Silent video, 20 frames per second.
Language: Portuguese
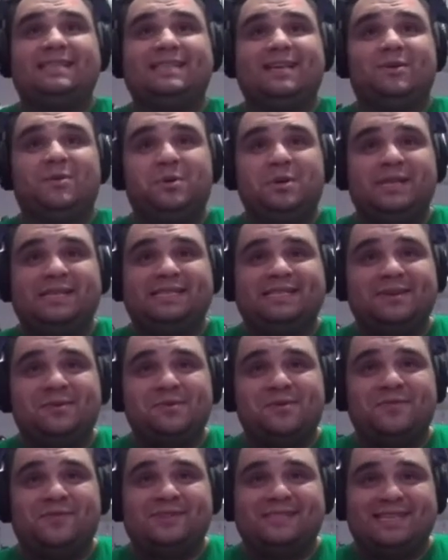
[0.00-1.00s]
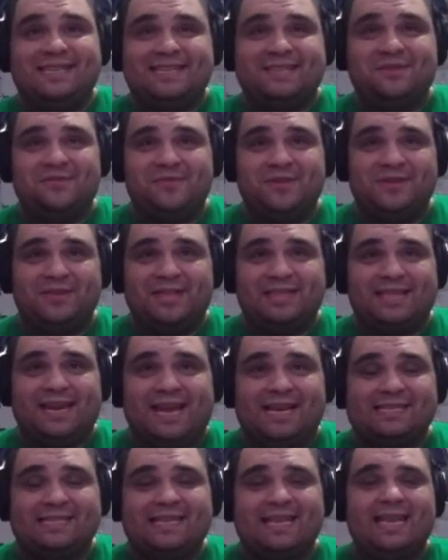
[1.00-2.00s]
essa coleção que vocês estão vendo
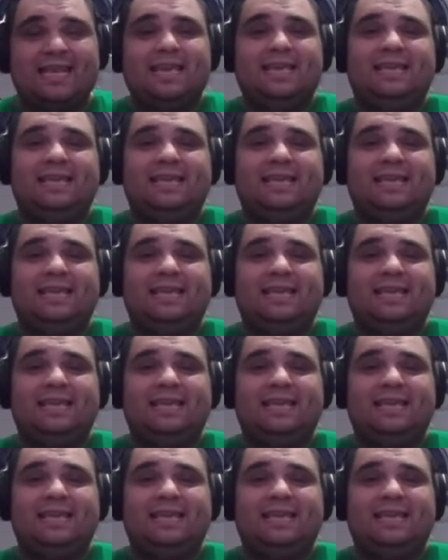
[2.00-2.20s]
atrás.